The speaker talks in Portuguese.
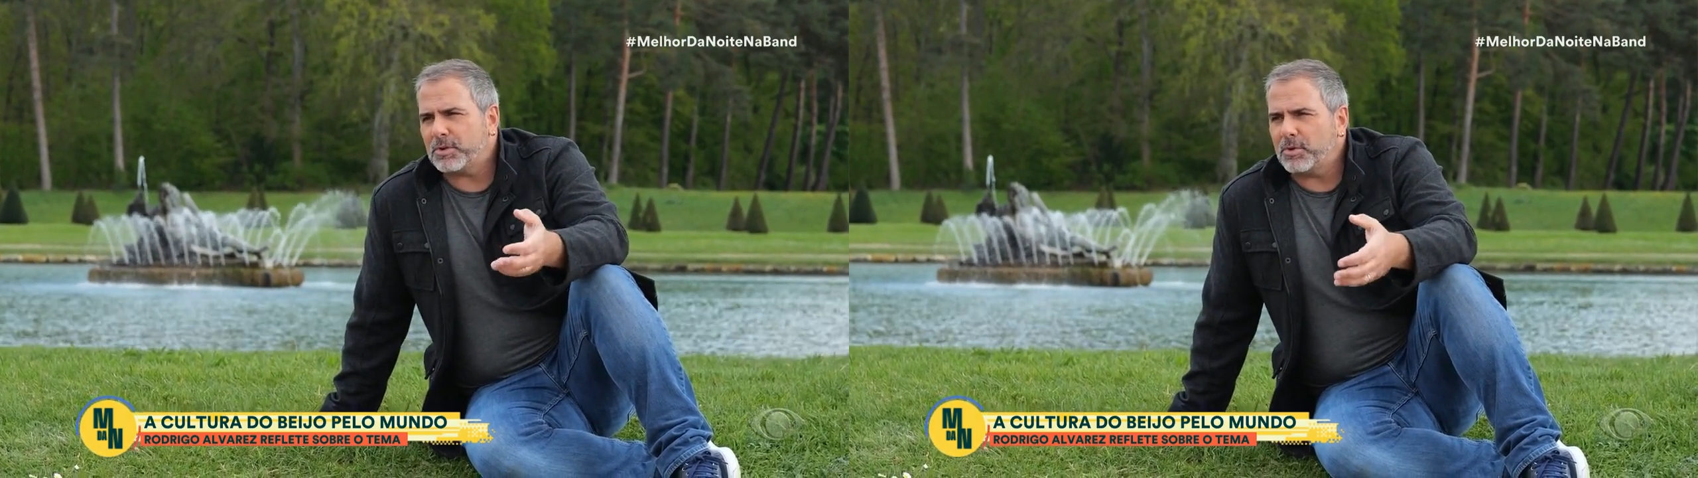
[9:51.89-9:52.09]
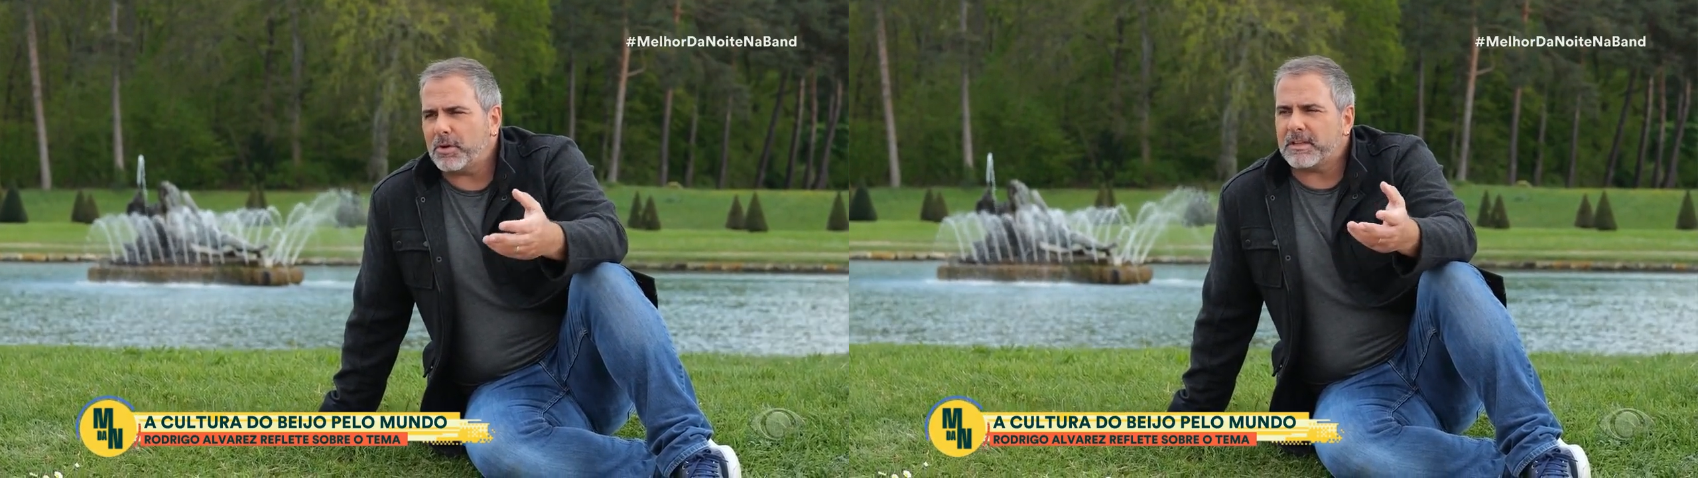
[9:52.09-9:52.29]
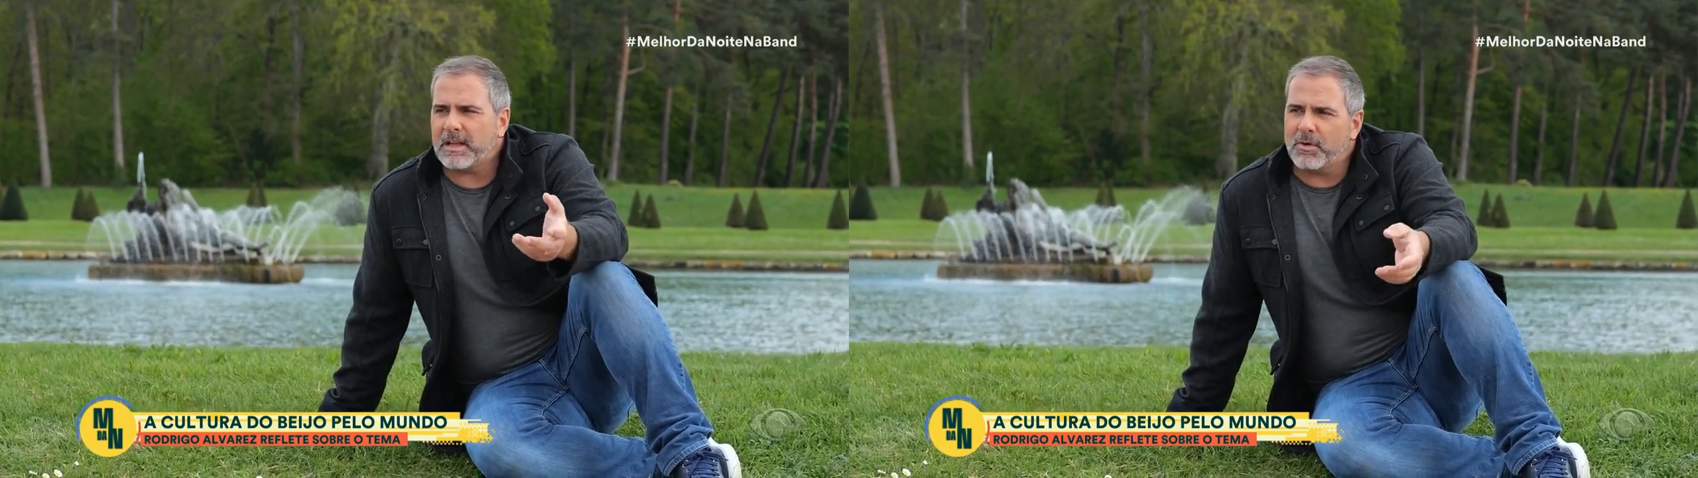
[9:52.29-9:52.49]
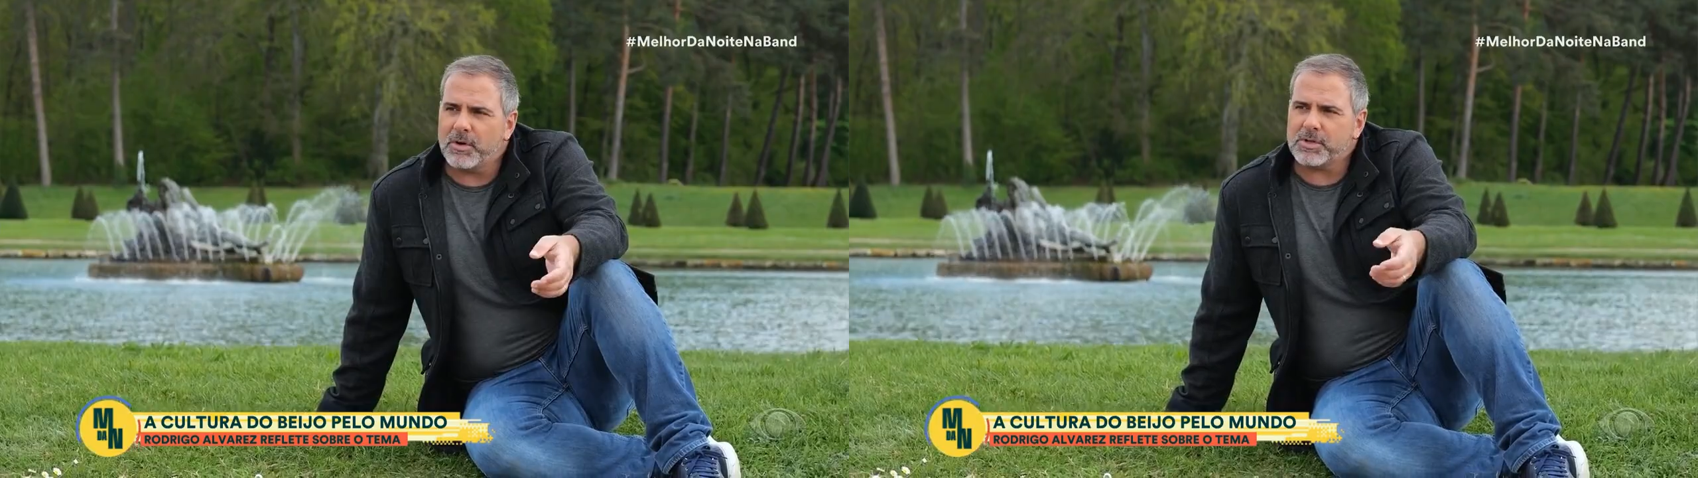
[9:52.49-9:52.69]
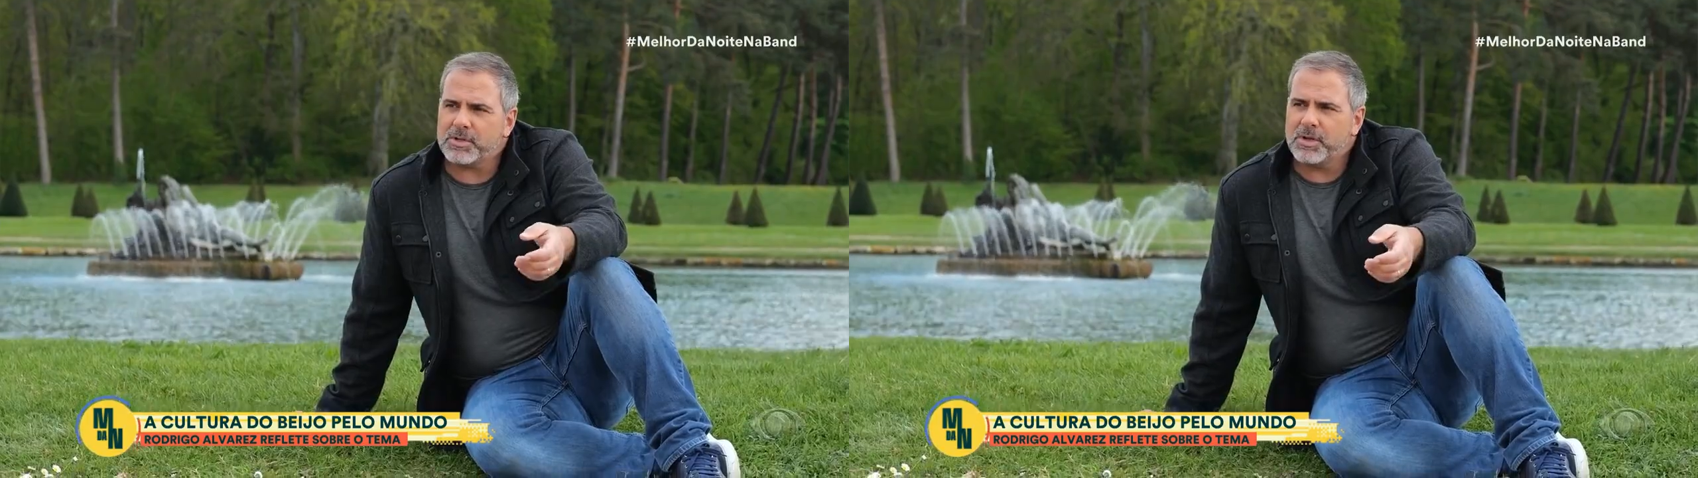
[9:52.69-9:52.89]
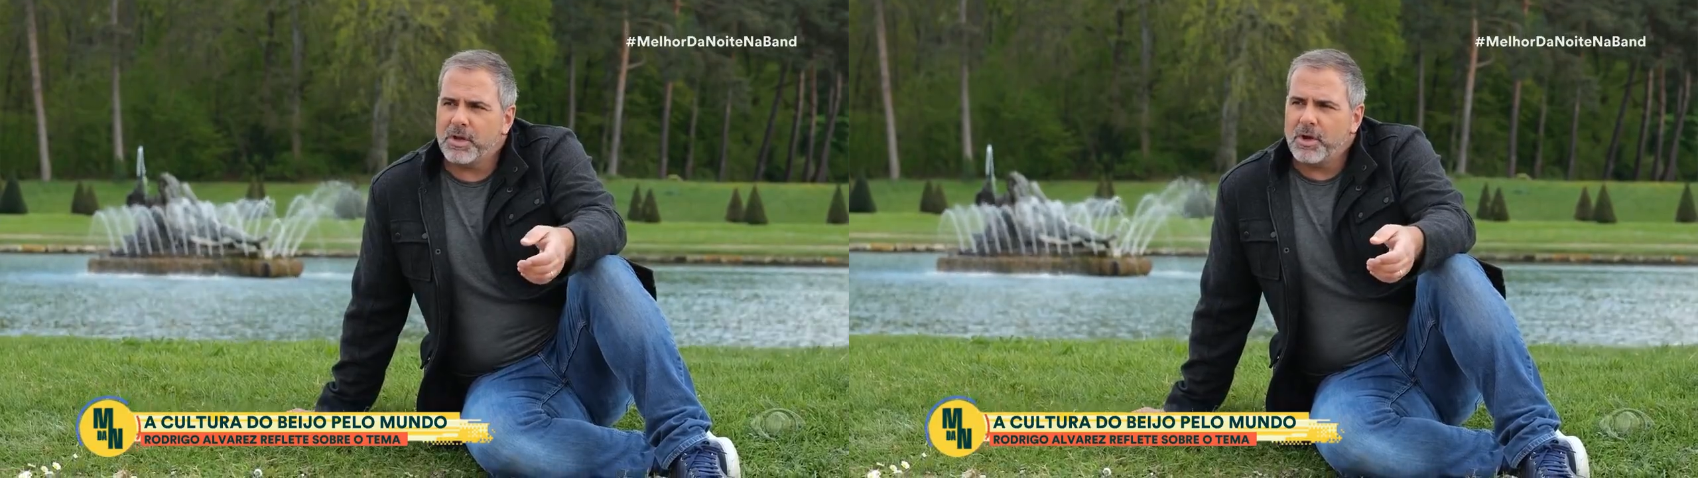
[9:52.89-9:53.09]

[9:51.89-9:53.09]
que duram até hoje.